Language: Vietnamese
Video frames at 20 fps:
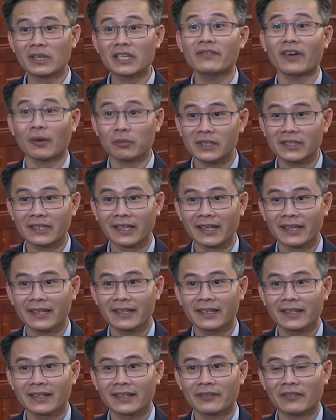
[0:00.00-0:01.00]
kỳ vọng như thế,
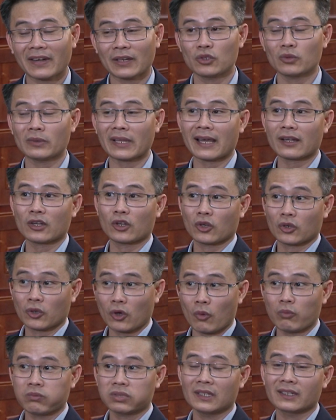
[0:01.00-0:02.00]
và chúng ta
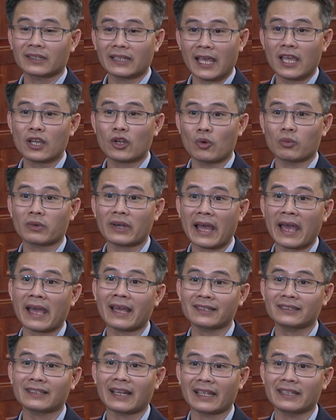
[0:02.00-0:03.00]
cũng thực tế cũng
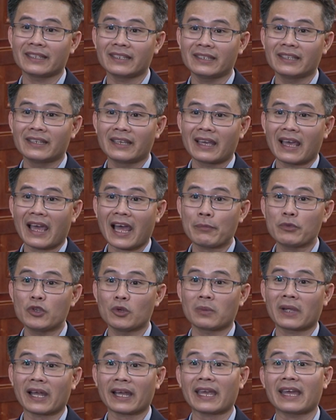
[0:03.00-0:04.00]
đang là gì? Áp
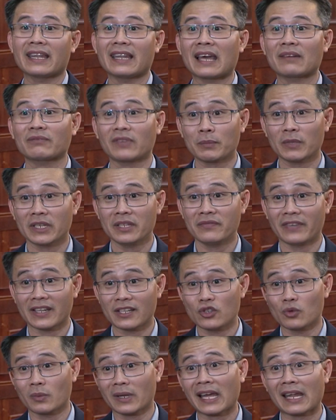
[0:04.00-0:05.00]
dụng các hành lang pháp lý,
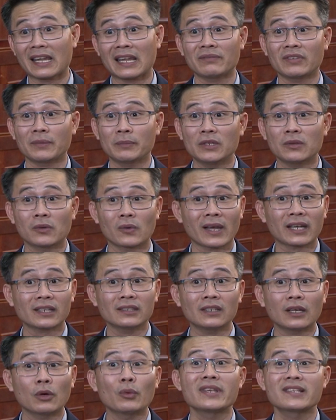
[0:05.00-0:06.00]
vận dụng các hành lang pháp lý của các
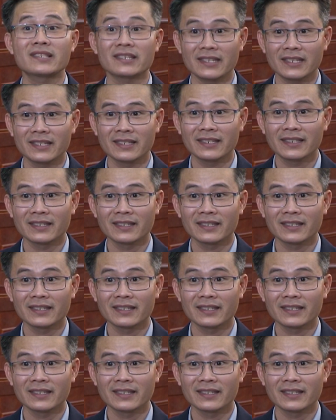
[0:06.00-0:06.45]
nước o e xê đê.